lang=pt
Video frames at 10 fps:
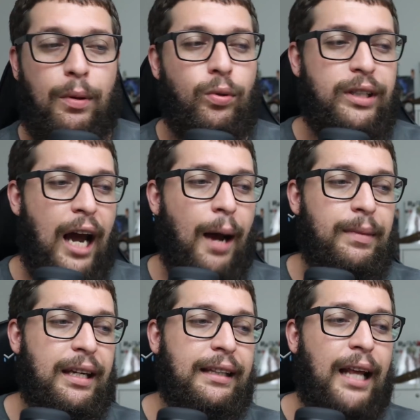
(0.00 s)
pelo
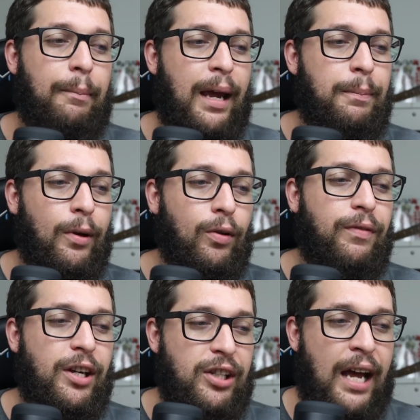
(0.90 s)
Yami e também pelo
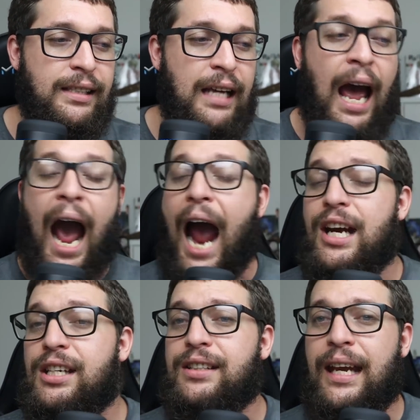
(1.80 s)
Vengeance, a
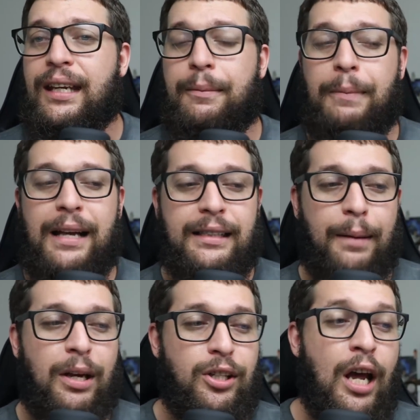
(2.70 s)
gente tem que
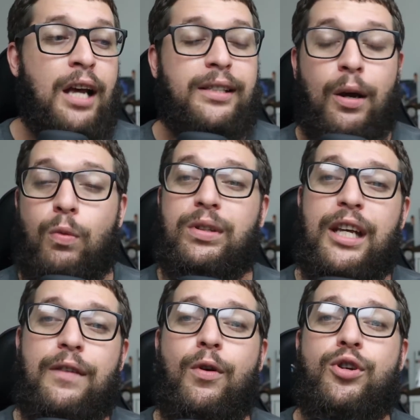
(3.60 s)
basicamente ser um
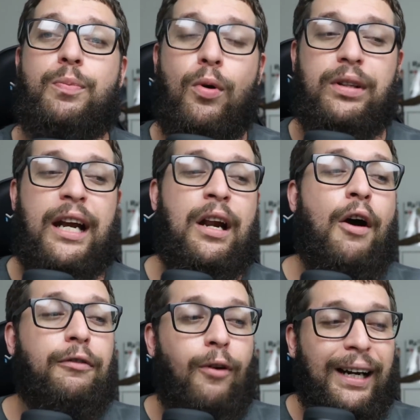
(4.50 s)
nível de poder
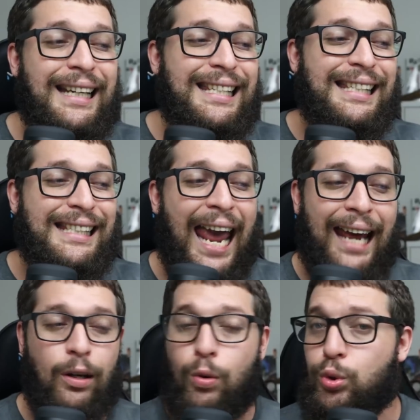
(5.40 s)
fora de
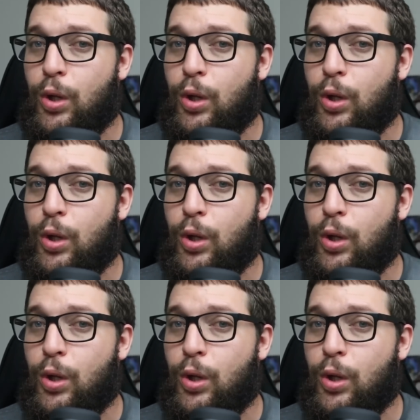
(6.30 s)
série com